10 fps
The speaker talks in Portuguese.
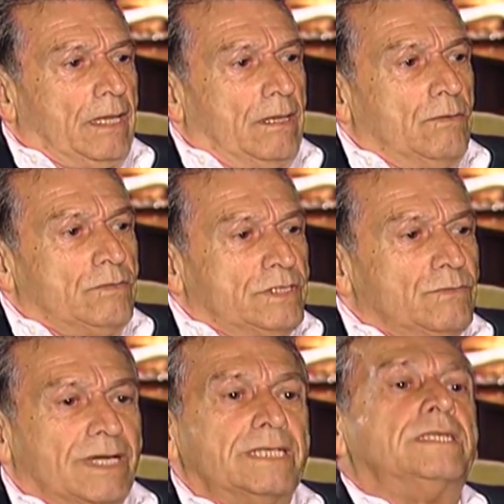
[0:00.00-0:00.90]
Eu
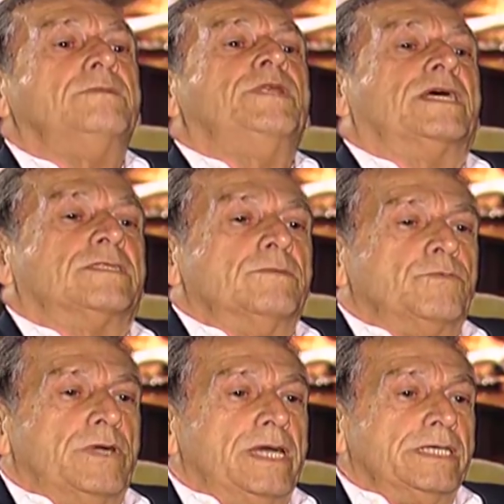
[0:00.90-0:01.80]
tinha uma grande admiração
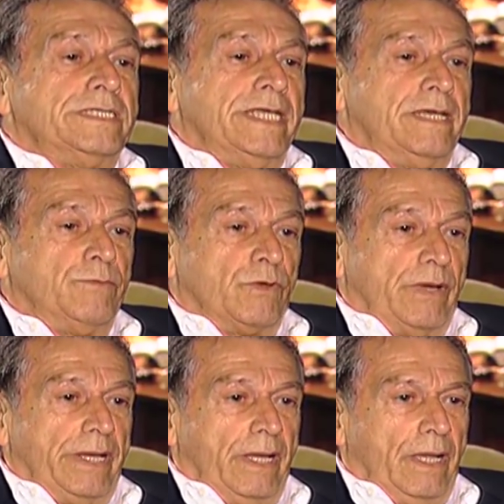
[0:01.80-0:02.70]
por Ernest
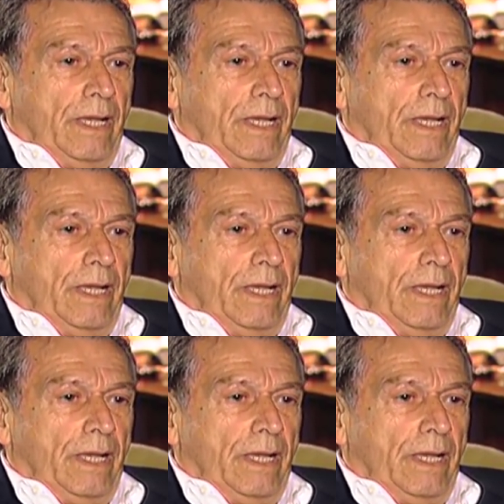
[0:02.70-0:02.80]
Hemingway.